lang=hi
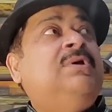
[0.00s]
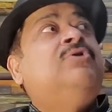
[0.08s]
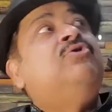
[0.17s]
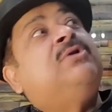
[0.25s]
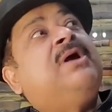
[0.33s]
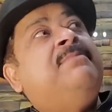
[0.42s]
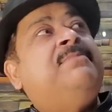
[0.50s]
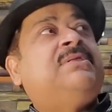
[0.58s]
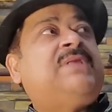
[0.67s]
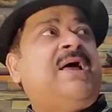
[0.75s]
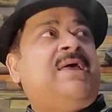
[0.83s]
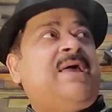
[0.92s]
उनका हम
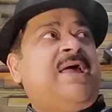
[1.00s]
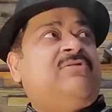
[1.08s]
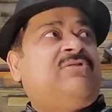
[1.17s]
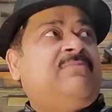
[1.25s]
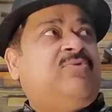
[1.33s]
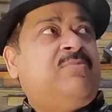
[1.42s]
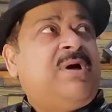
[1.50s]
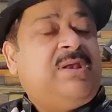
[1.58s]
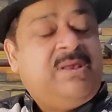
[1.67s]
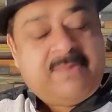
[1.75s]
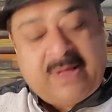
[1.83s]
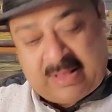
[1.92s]
बताए हैं सब
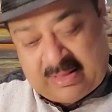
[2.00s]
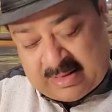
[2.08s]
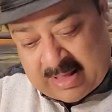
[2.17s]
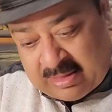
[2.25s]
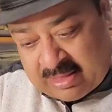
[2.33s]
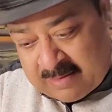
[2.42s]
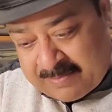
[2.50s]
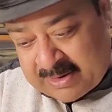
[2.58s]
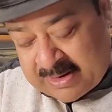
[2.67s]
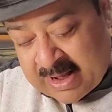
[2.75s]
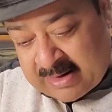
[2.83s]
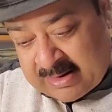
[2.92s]
तुम्हारी बात कैसे
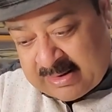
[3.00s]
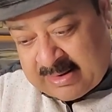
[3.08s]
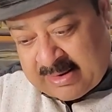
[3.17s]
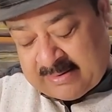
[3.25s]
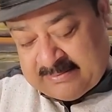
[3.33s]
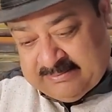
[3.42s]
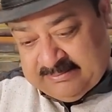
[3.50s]
पटाख रखे